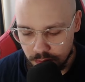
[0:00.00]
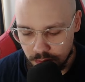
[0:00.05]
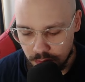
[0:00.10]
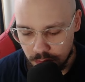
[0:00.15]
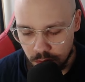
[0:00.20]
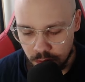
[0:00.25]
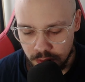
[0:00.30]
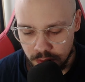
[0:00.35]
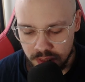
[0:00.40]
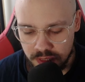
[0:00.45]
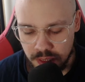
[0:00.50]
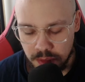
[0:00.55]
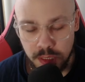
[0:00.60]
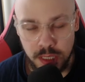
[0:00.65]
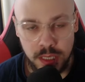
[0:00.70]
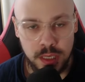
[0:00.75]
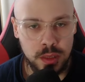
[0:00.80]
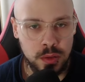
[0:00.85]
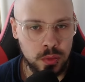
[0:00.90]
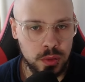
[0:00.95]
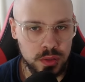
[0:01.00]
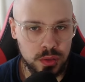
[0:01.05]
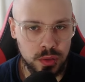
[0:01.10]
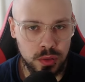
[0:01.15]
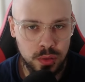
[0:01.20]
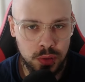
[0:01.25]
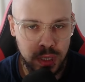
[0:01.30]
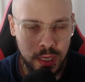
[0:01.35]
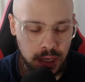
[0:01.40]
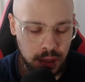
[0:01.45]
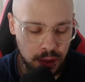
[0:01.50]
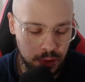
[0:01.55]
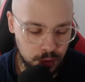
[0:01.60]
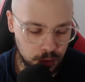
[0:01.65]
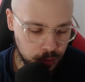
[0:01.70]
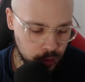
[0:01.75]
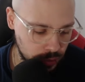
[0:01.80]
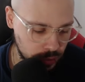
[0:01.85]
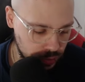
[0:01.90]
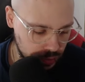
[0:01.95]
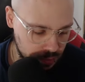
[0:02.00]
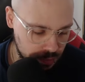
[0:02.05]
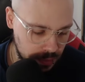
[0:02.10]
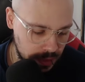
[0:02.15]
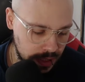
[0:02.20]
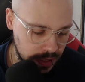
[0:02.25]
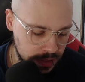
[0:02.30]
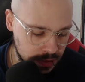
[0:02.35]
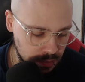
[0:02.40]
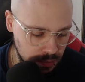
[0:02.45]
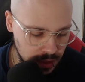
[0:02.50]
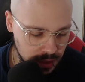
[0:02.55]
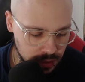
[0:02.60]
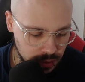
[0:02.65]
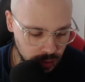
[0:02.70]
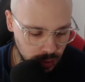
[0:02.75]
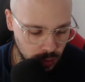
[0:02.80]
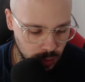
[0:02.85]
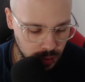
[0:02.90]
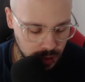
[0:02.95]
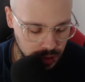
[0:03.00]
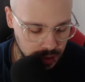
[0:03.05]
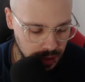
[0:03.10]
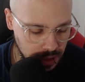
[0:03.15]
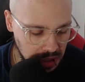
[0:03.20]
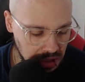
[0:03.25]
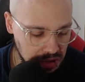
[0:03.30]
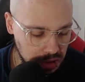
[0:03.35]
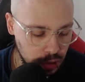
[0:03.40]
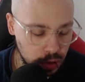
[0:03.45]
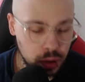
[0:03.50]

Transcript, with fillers: Dovete sapere, questo non è un product placement o quant'altro.